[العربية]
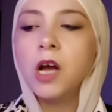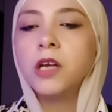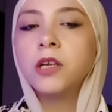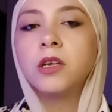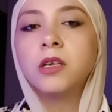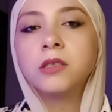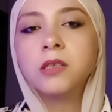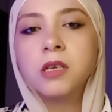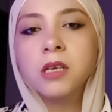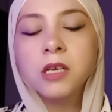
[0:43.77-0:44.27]

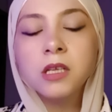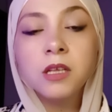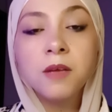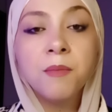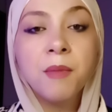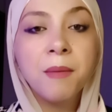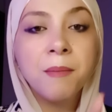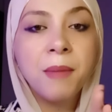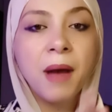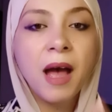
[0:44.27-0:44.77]
النظريه دي
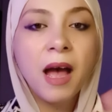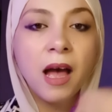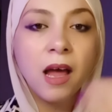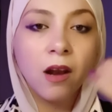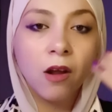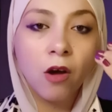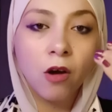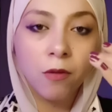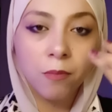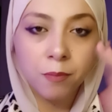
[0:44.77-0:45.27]
منبعها
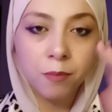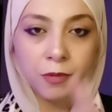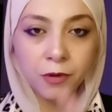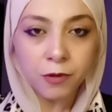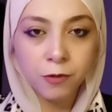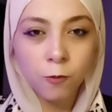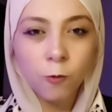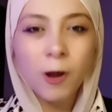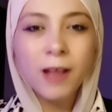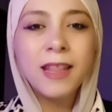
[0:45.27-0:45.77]
الغرب
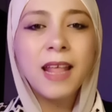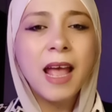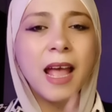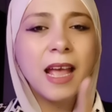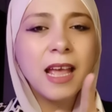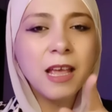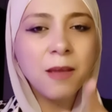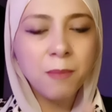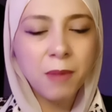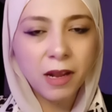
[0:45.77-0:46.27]

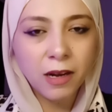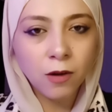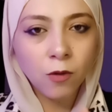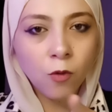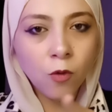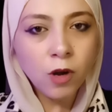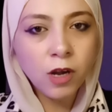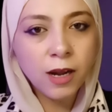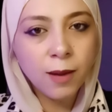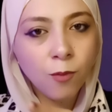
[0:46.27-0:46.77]
ودائما
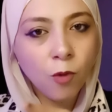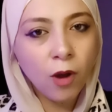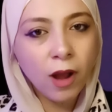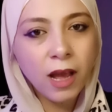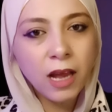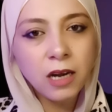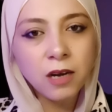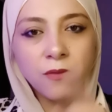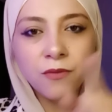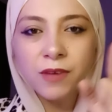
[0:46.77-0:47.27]
كل
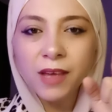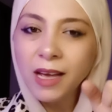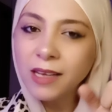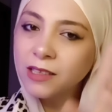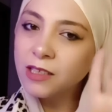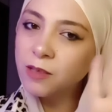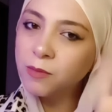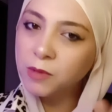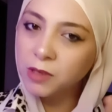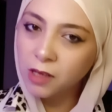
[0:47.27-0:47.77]
مخرف
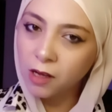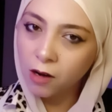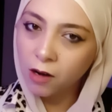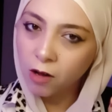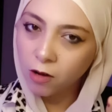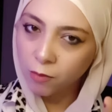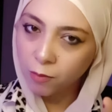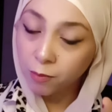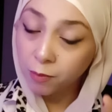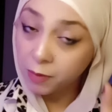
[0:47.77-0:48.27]
ياتي من
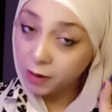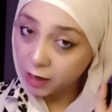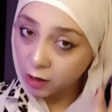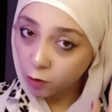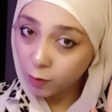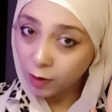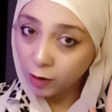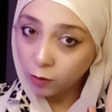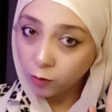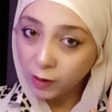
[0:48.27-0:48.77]
الغرب
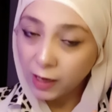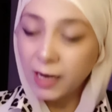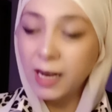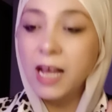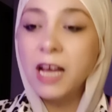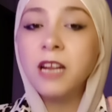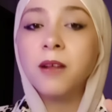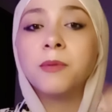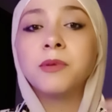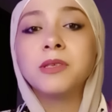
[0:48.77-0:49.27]
خلوا بالكم
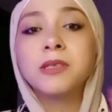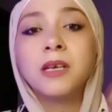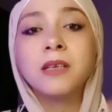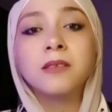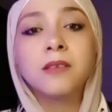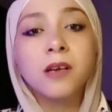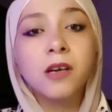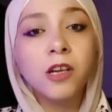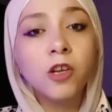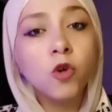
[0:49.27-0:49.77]
يعني احنا
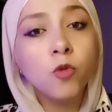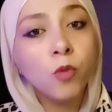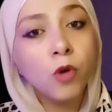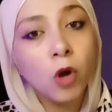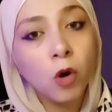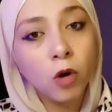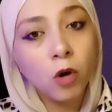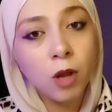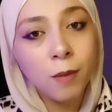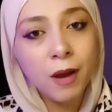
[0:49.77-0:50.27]
بنصدر ليهم
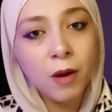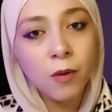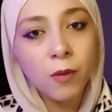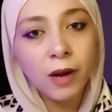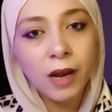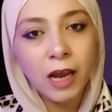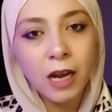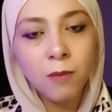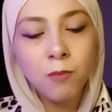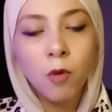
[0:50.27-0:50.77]
العلماء
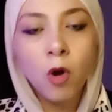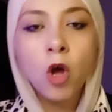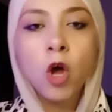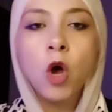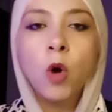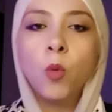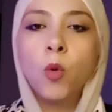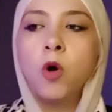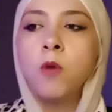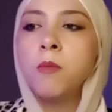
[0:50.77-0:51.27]
والعلم
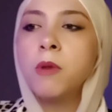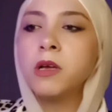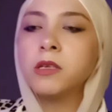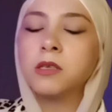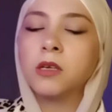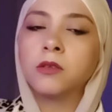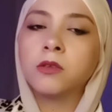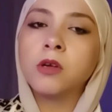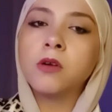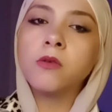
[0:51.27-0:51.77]
وهم
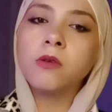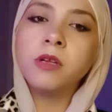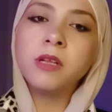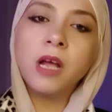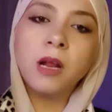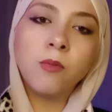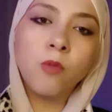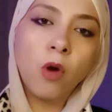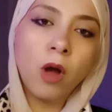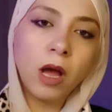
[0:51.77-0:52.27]
يصدروا
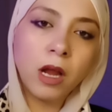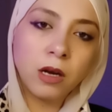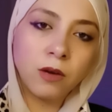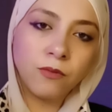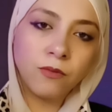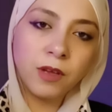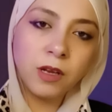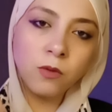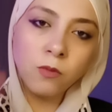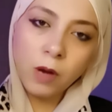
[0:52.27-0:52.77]
لنا
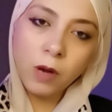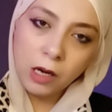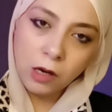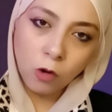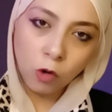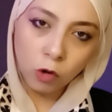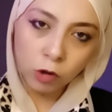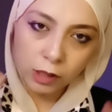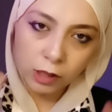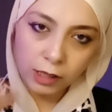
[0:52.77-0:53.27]
المخرفين
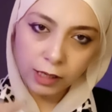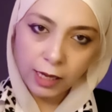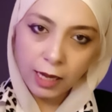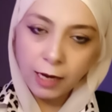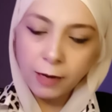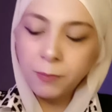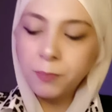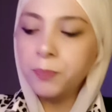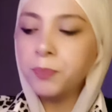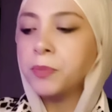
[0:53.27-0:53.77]
والهطل
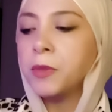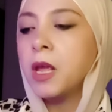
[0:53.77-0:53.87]
يعني